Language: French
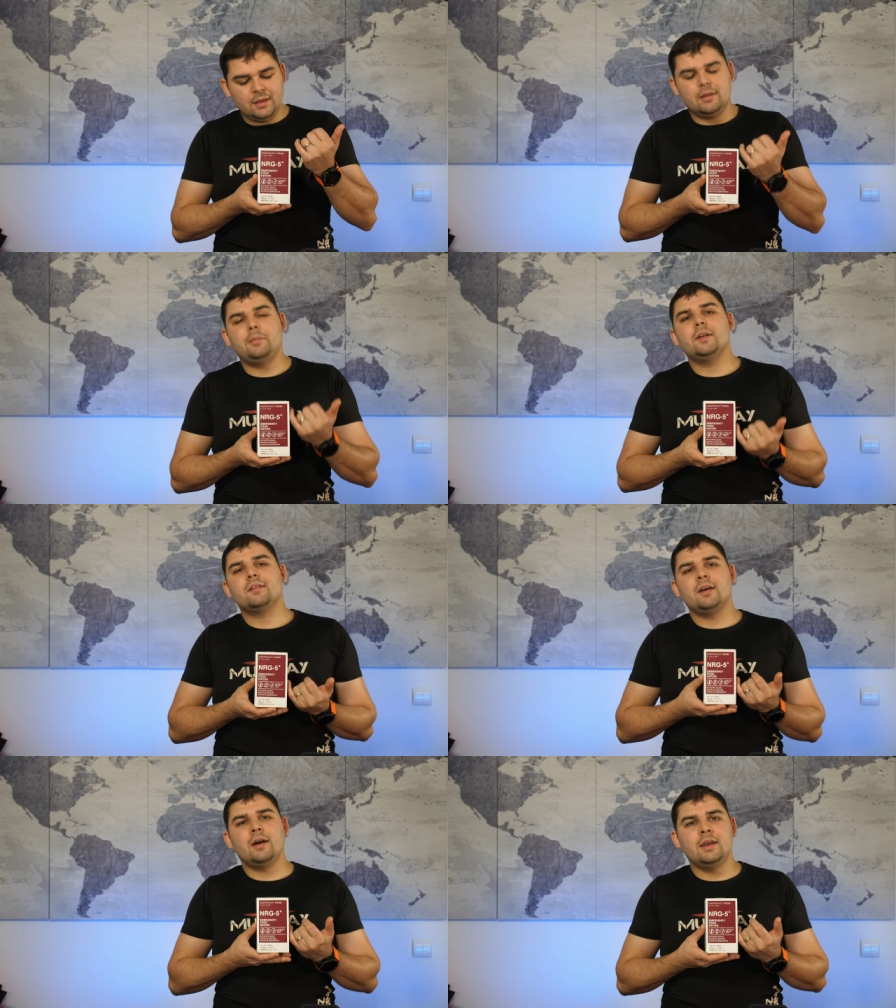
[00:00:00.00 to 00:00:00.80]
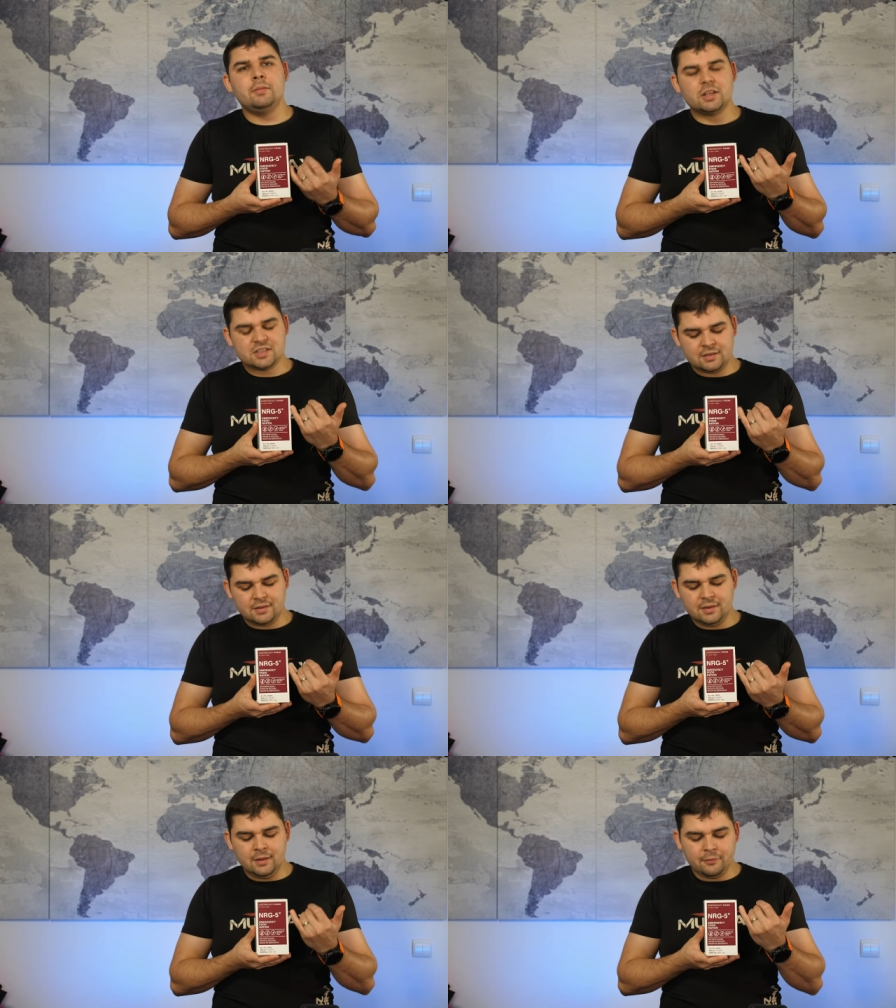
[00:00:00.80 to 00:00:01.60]
ils appellent ça
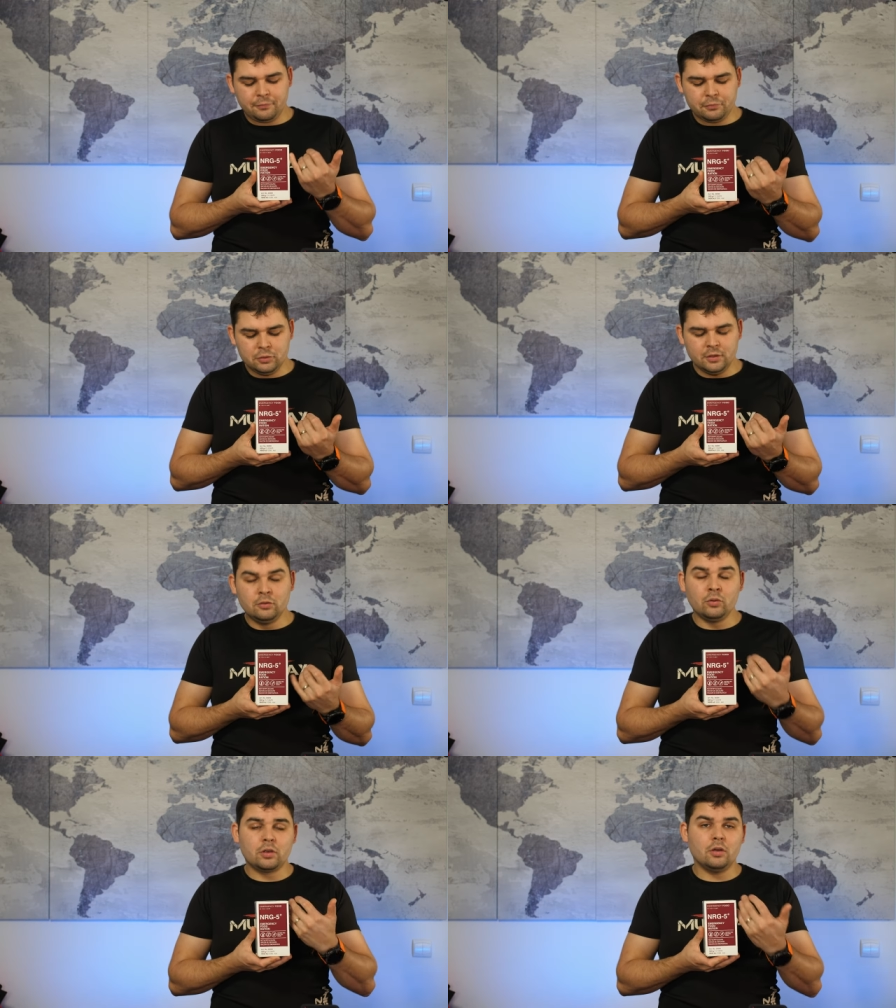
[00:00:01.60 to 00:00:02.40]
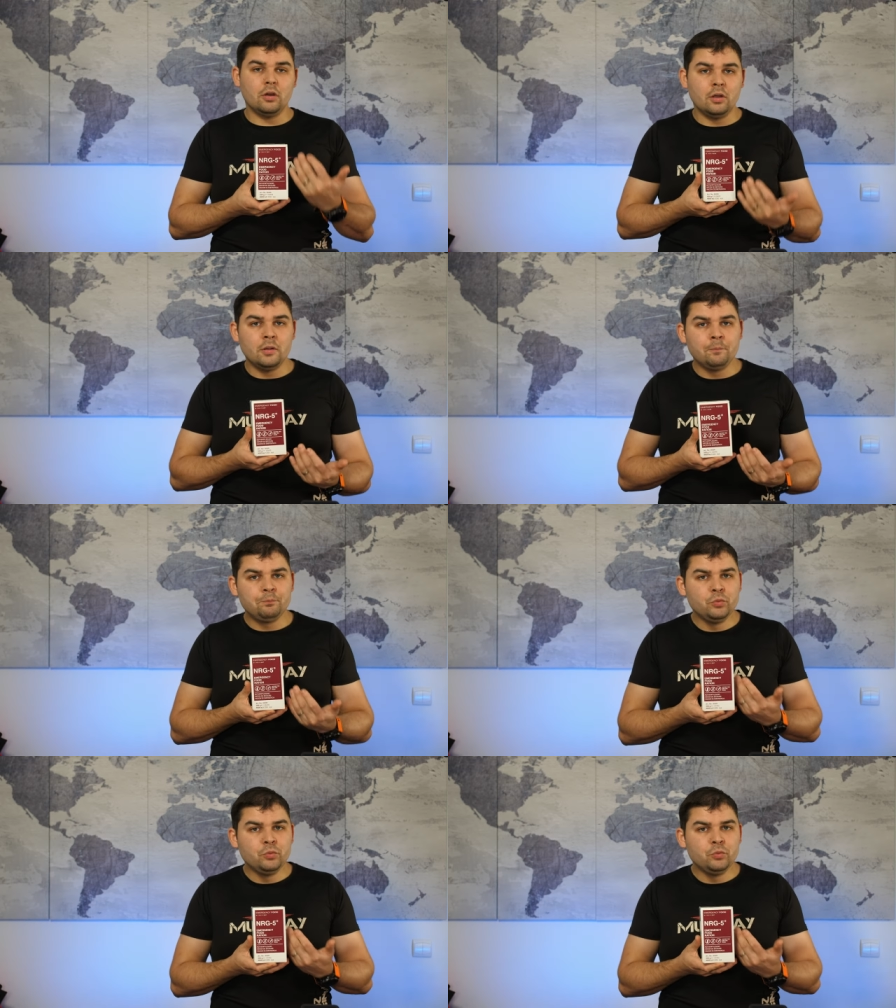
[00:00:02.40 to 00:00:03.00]
Emergency Food, donc euh,